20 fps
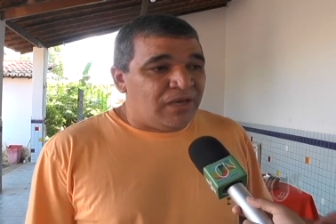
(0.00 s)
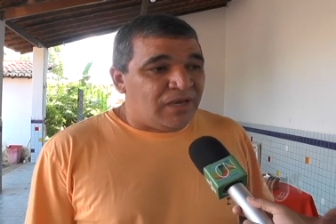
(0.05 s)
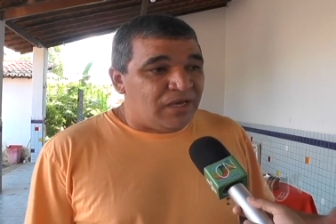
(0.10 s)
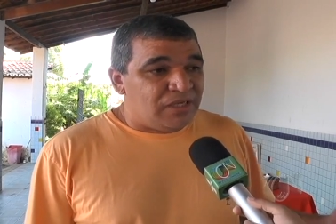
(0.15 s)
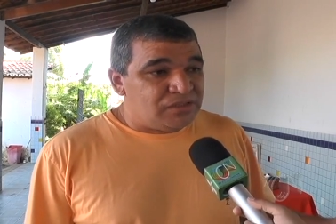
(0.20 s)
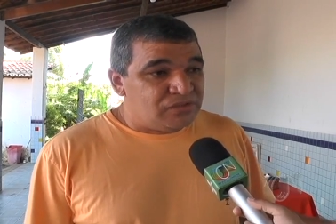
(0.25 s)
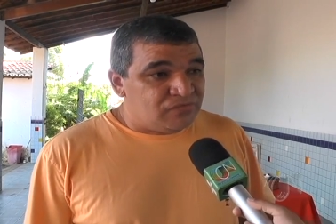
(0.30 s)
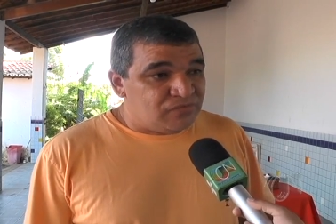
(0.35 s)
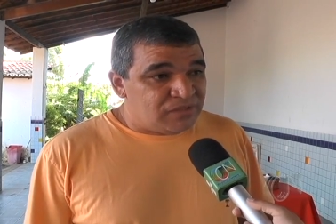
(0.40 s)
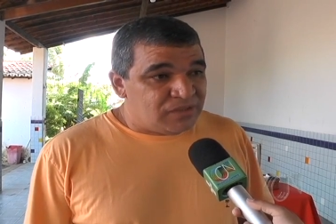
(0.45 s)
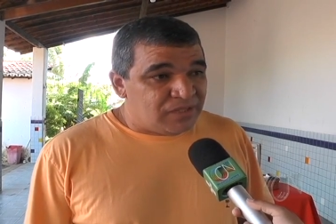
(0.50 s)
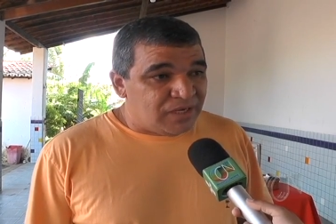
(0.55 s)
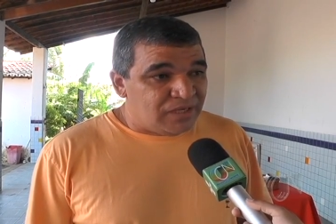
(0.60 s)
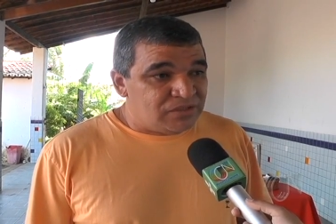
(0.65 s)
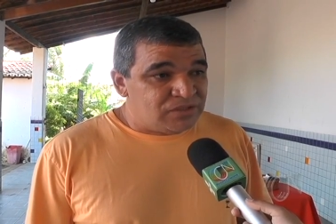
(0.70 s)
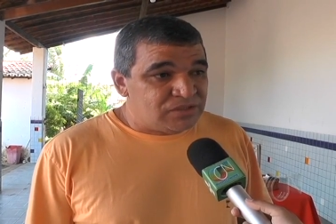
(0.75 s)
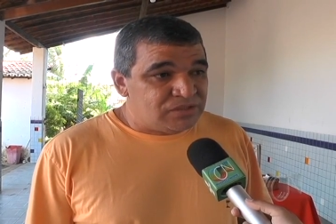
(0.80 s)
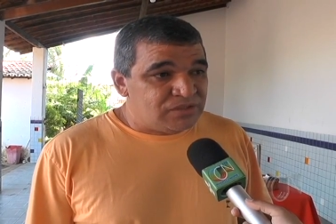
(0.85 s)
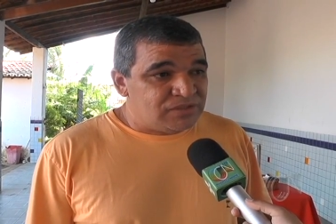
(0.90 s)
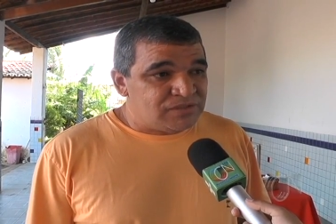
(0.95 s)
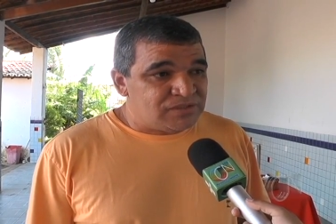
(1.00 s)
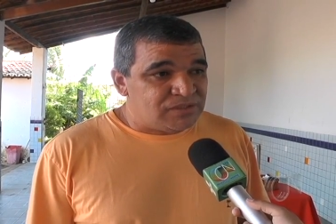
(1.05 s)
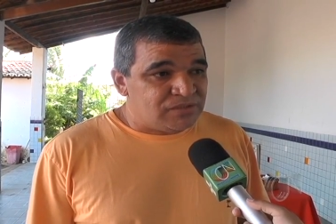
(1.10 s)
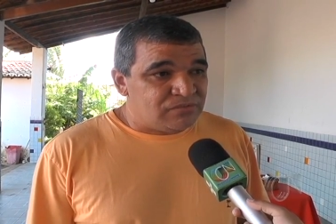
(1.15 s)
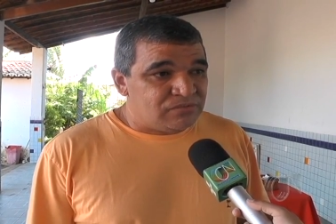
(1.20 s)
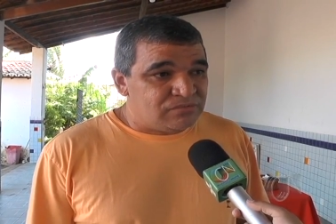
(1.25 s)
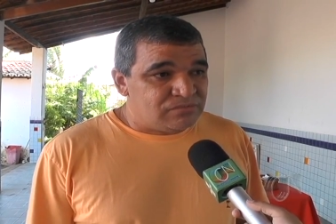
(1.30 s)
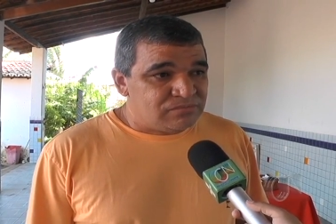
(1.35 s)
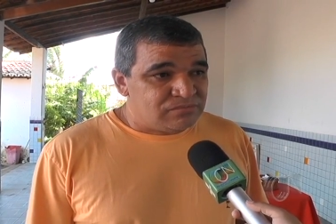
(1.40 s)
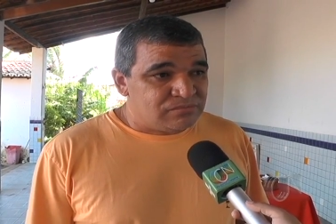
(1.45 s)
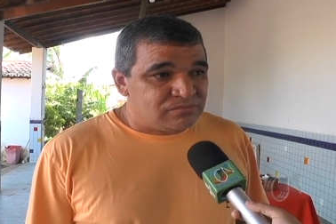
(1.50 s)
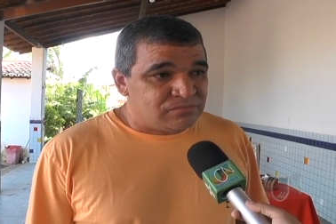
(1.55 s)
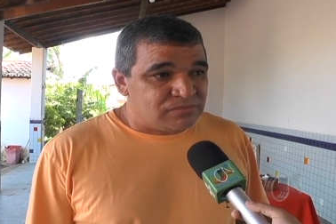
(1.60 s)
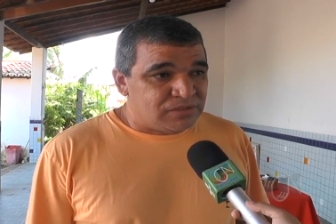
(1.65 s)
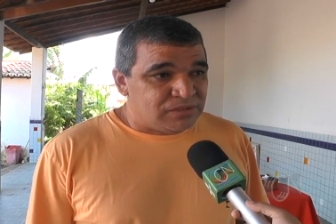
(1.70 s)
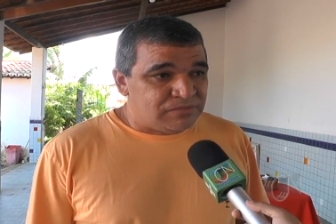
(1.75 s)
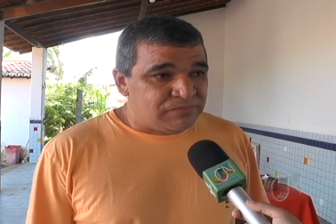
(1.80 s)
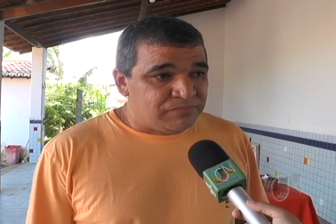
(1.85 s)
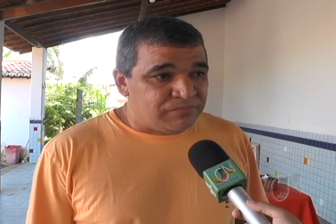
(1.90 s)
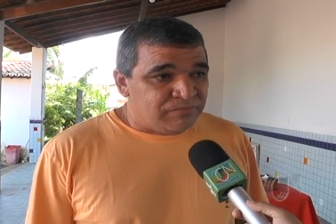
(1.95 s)
a atividade de extensão,
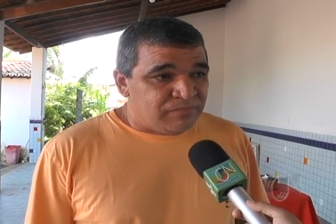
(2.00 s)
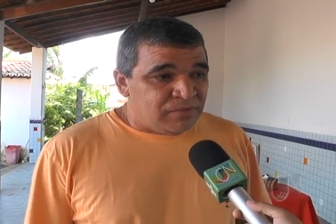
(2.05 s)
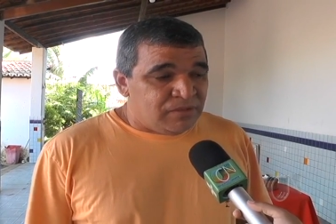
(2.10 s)
né,